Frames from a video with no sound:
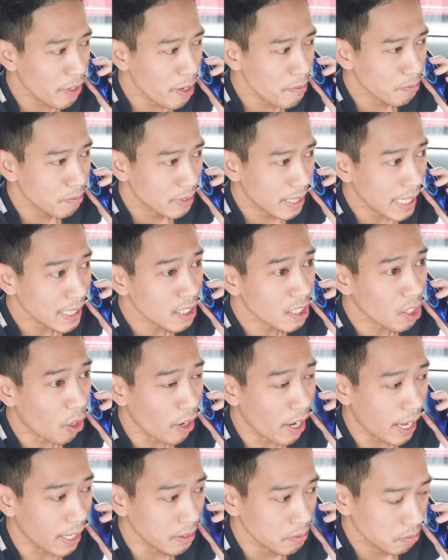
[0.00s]
phim lát nữa gọi
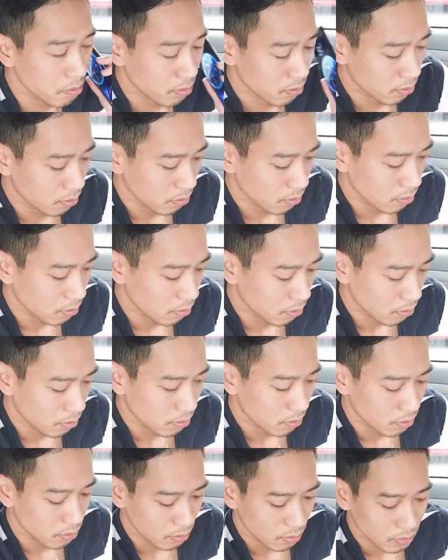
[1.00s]
lại
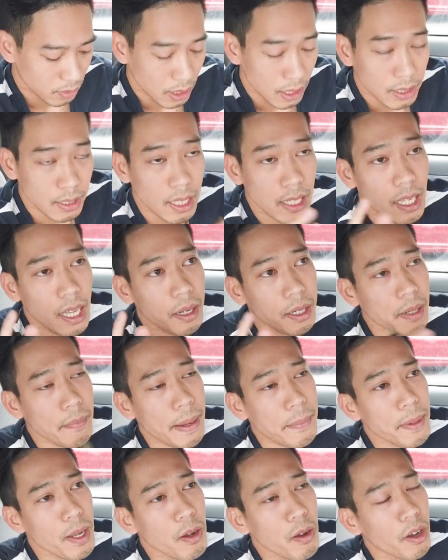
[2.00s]
thì uh, các
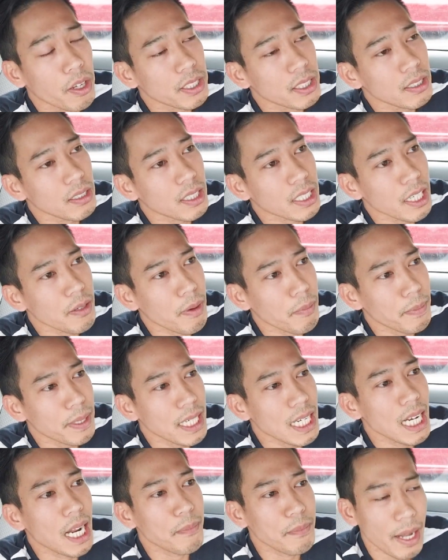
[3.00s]
bạn biết không hồi xưa khi mà mình
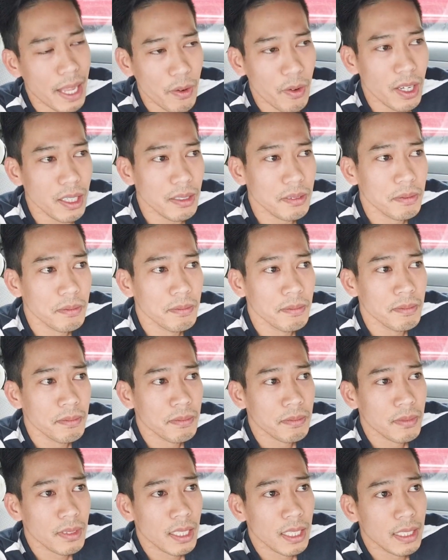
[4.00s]
đi làm nail á
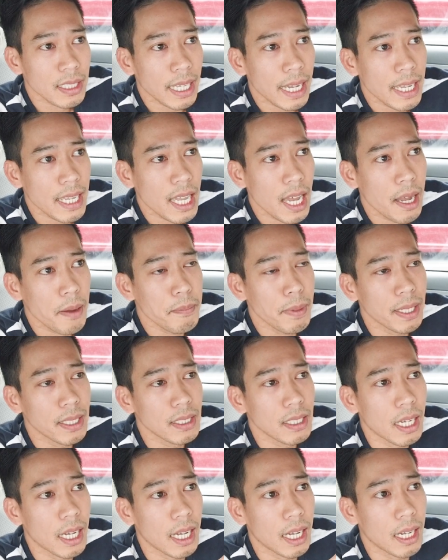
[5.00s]
cái uh, mình
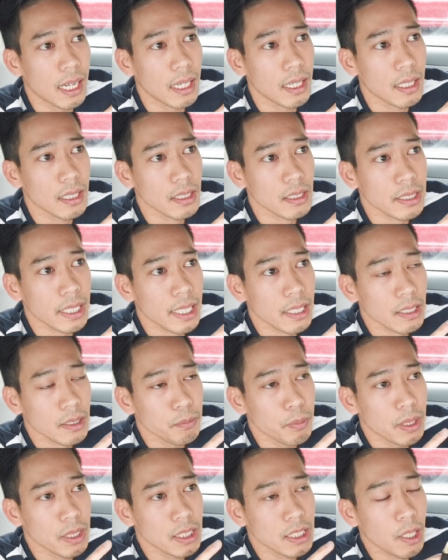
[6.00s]
uh, thay,
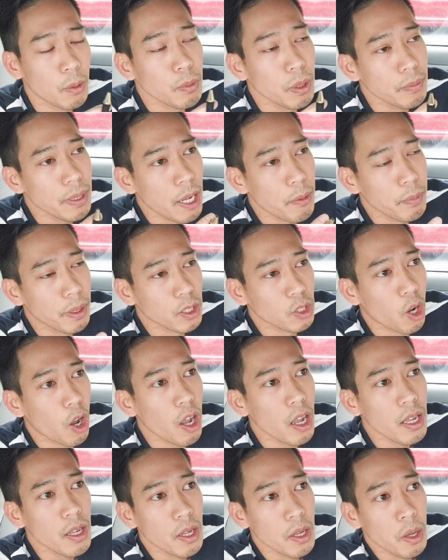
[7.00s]
mình trong tiệm nail mình
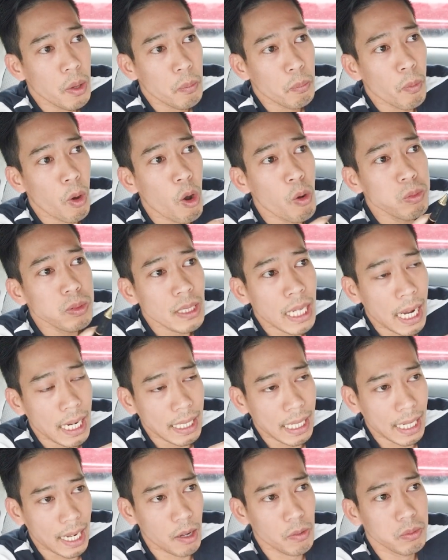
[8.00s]
có bốn thằng
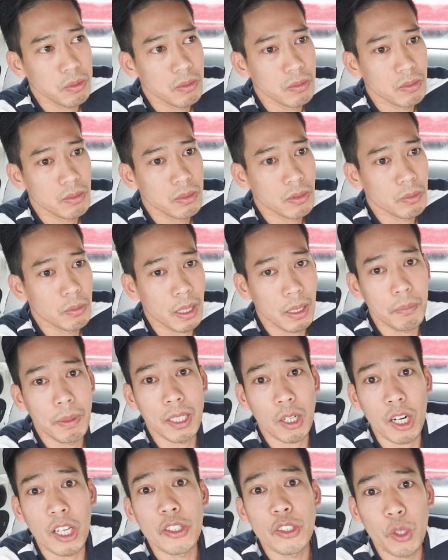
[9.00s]
đàn ông mà mình
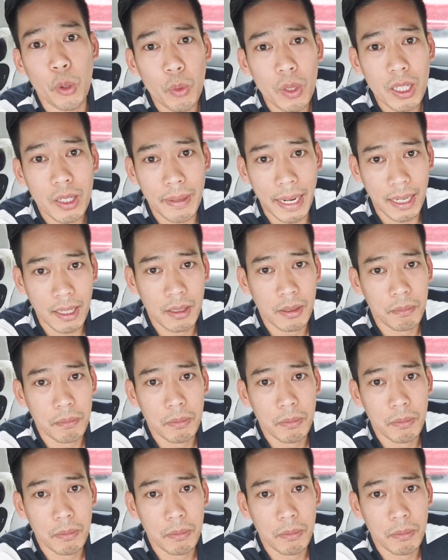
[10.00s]
gọi là chú đi các bạn